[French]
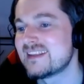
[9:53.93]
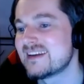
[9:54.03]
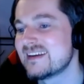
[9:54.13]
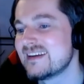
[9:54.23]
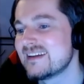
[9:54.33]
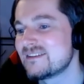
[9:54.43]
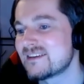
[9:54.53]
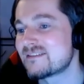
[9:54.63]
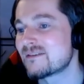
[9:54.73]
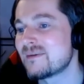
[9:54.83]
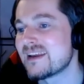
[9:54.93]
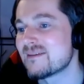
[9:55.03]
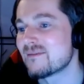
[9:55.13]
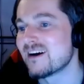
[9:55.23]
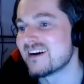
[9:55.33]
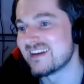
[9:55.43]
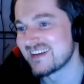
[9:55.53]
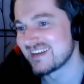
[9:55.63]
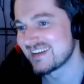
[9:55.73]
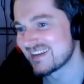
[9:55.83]
Ah, c'est qui nous rend sérieux Ah
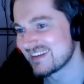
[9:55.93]
bon